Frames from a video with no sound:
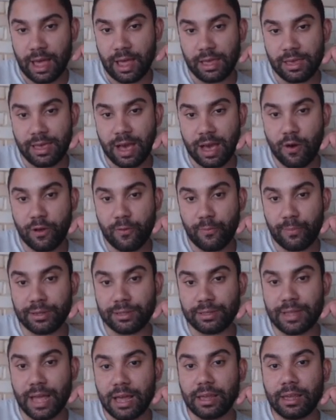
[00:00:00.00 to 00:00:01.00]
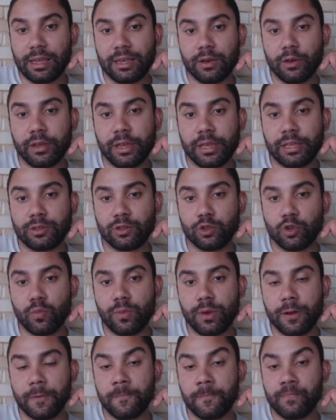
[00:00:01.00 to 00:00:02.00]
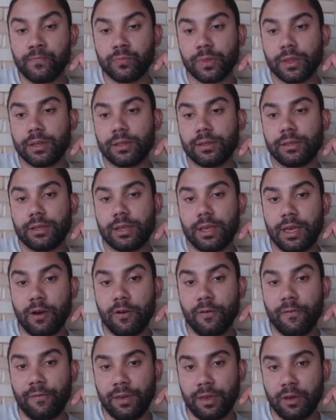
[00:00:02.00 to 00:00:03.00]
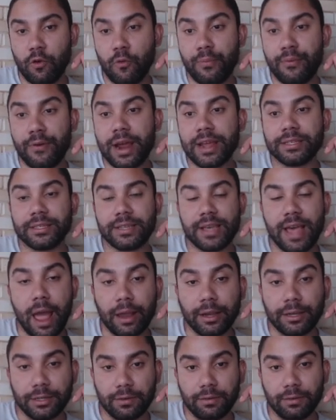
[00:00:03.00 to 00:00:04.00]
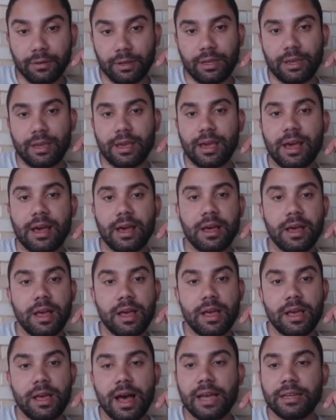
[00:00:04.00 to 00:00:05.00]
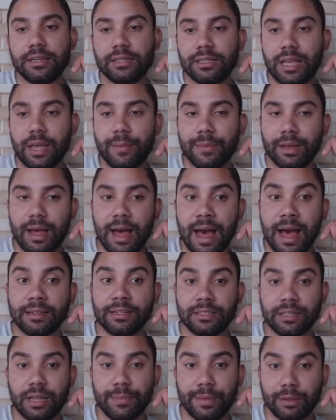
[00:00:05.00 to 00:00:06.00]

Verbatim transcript: tá? E agora o preço está aqui. em suma, eu vi o price action, que é a dinâmica, a